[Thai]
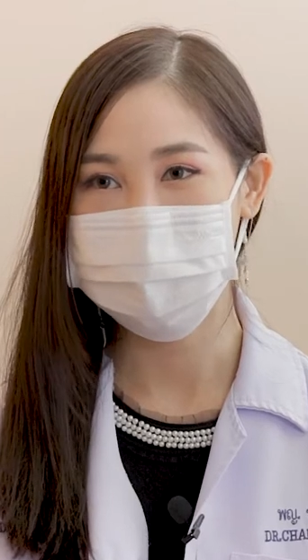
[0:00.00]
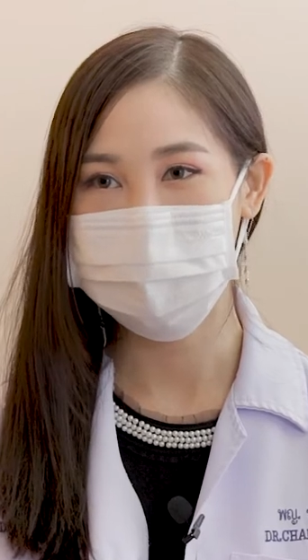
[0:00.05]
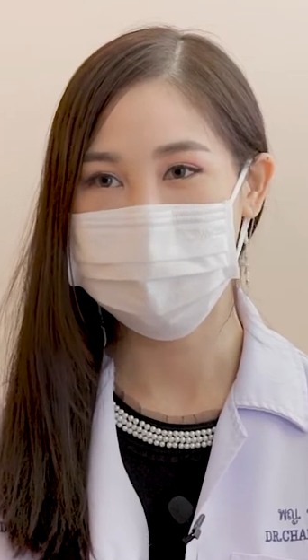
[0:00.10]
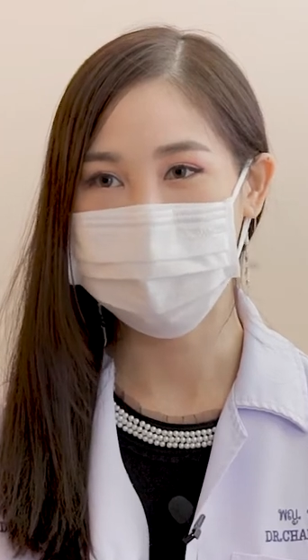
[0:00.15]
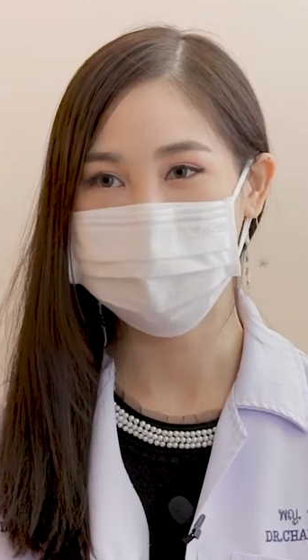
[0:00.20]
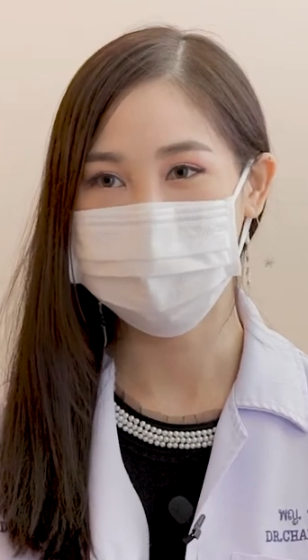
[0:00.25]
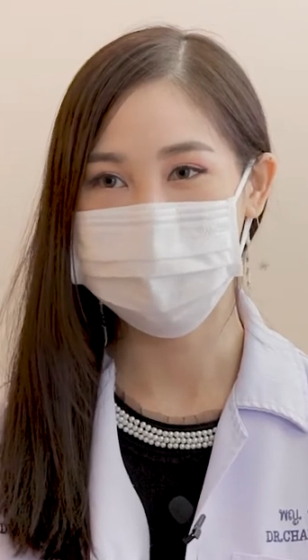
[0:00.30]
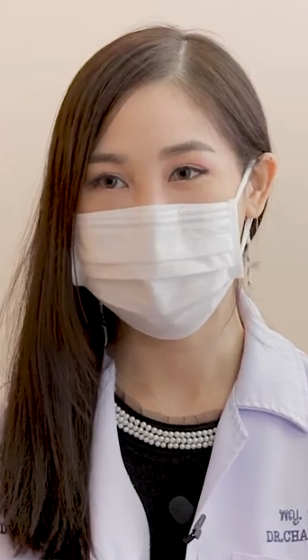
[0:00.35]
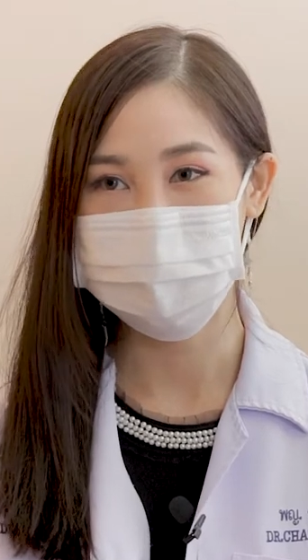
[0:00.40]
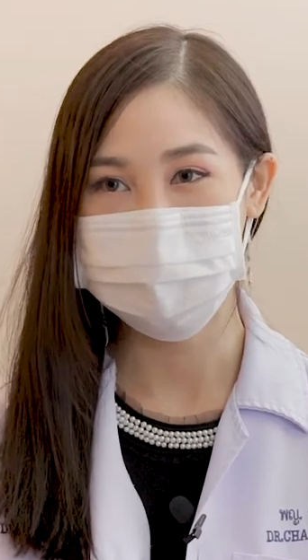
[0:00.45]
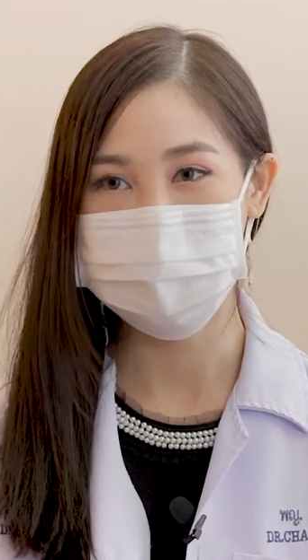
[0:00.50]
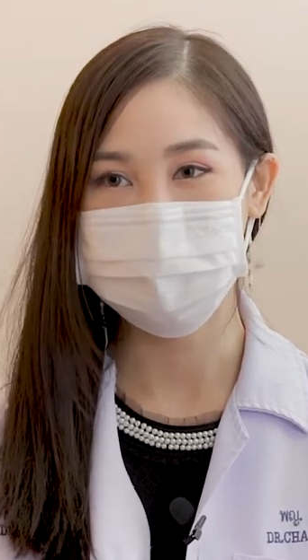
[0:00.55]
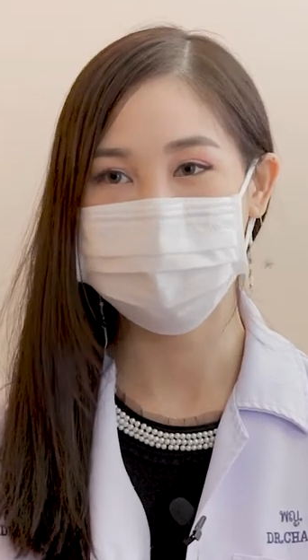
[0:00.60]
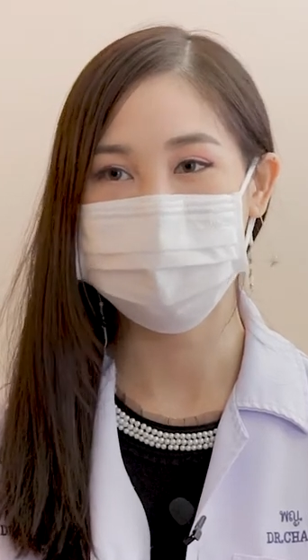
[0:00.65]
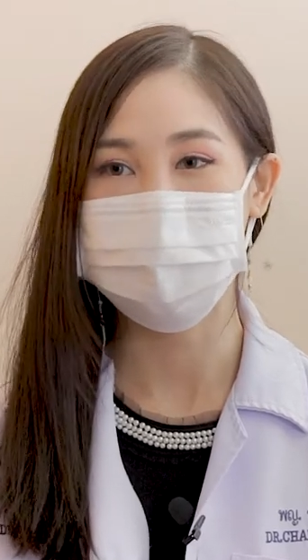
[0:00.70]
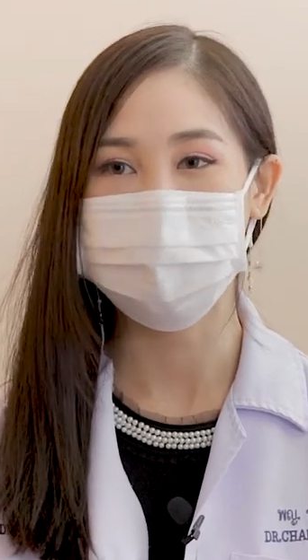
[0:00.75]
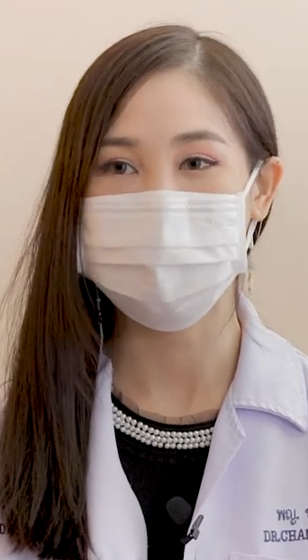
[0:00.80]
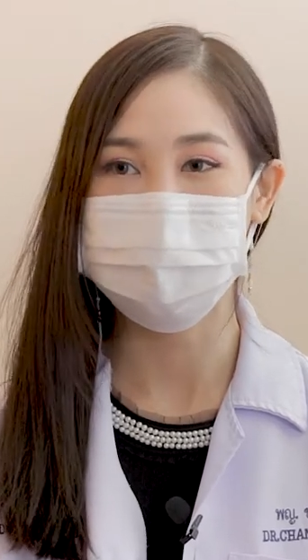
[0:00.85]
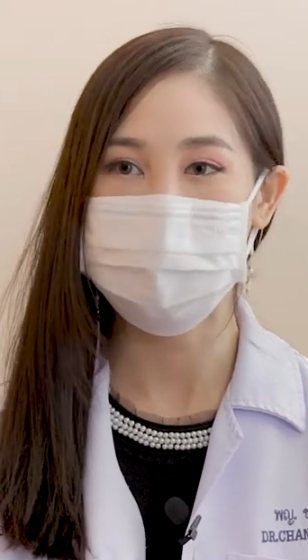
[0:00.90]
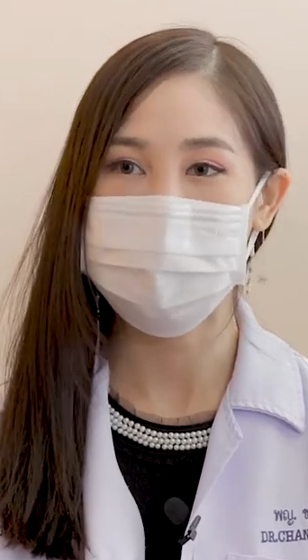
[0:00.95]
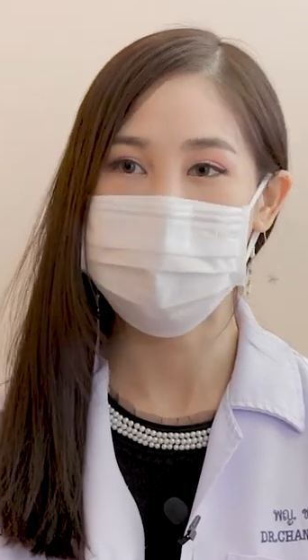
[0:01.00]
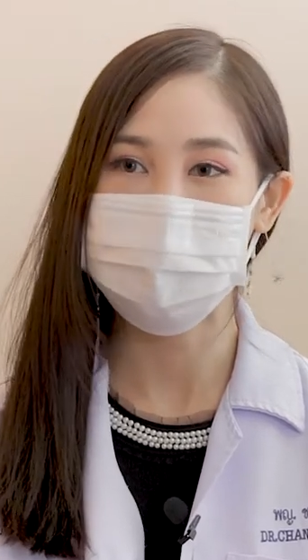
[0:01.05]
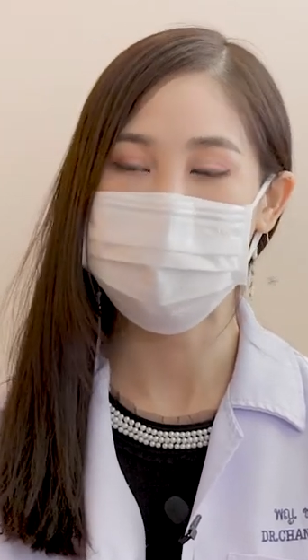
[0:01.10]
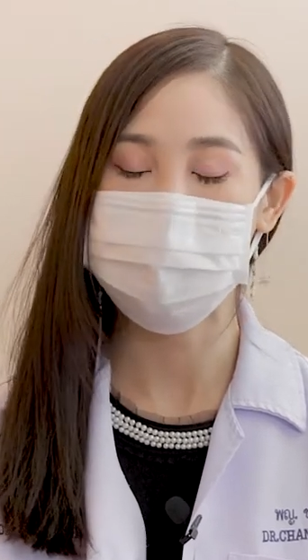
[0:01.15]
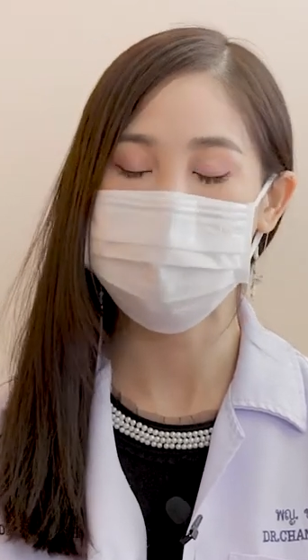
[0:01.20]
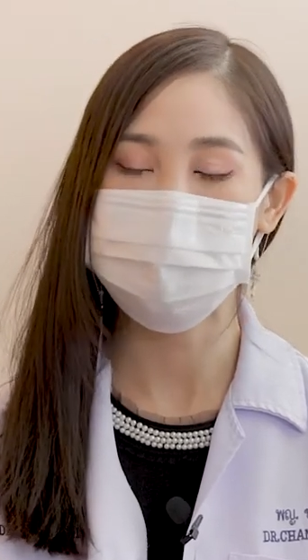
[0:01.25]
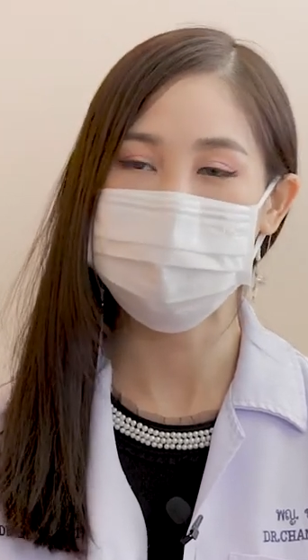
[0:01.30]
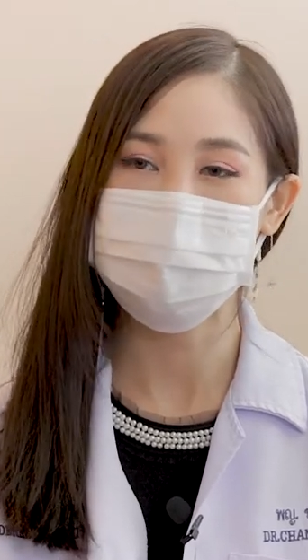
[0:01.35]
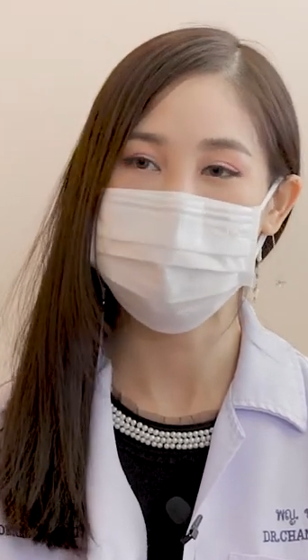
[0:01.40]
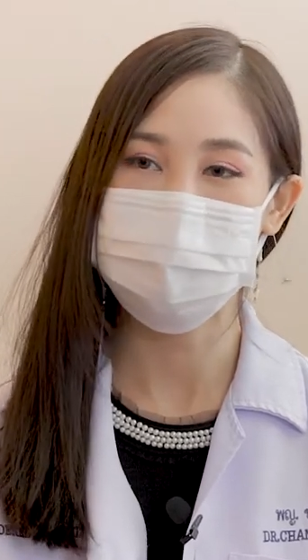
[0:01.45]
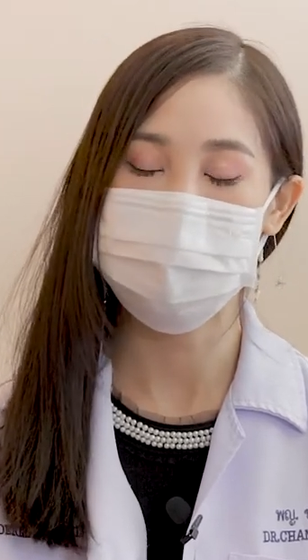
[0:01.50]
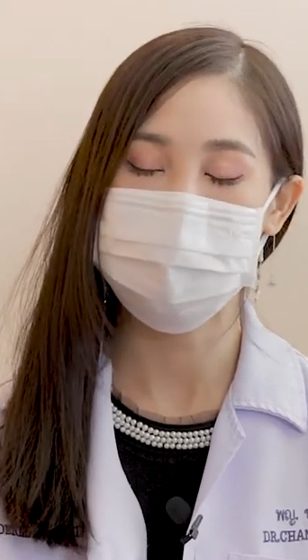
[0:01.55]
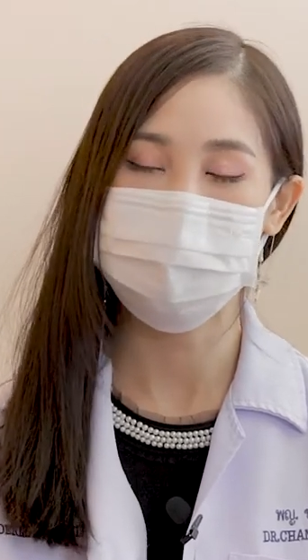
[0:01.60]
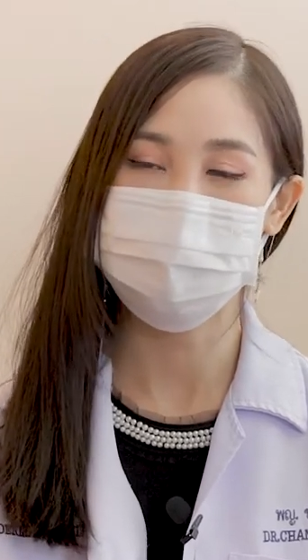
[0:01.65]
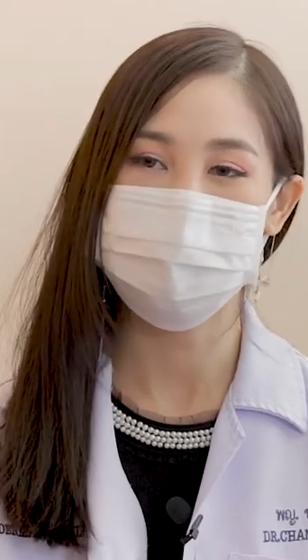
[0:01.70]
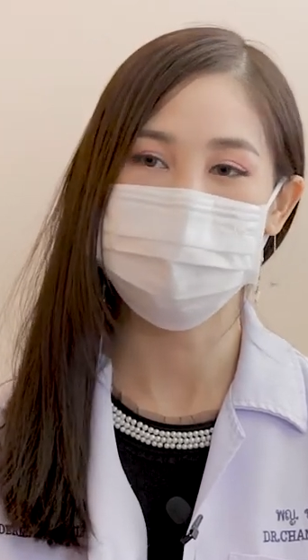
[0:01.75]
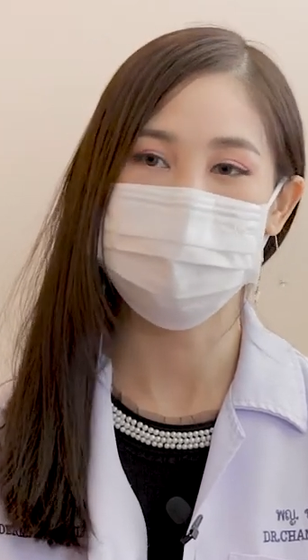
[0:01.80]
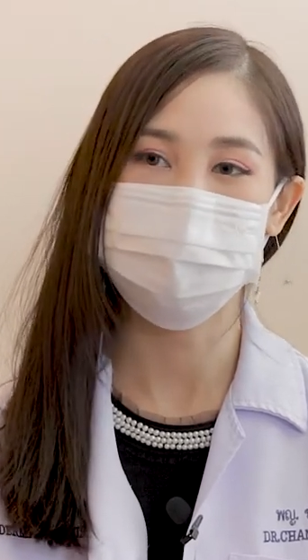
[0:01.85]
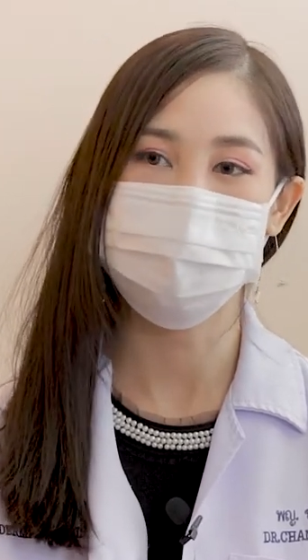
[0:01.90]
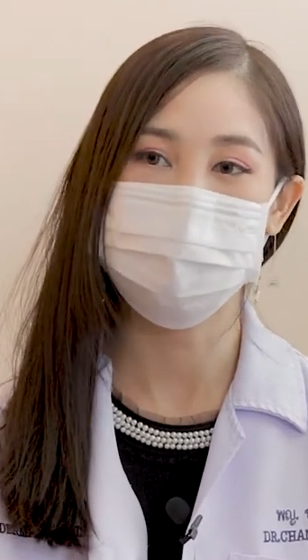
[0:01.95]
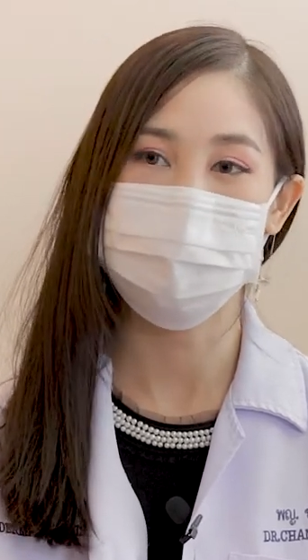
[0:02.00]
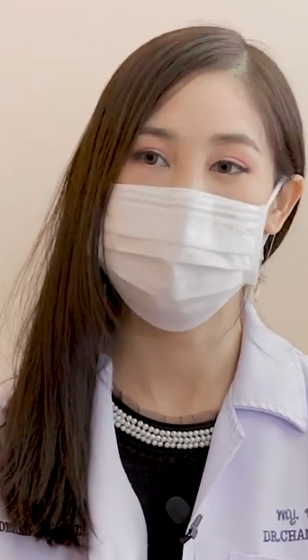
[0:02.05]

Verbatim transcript: มากแม้จะแต่งหน้าแล้วบางที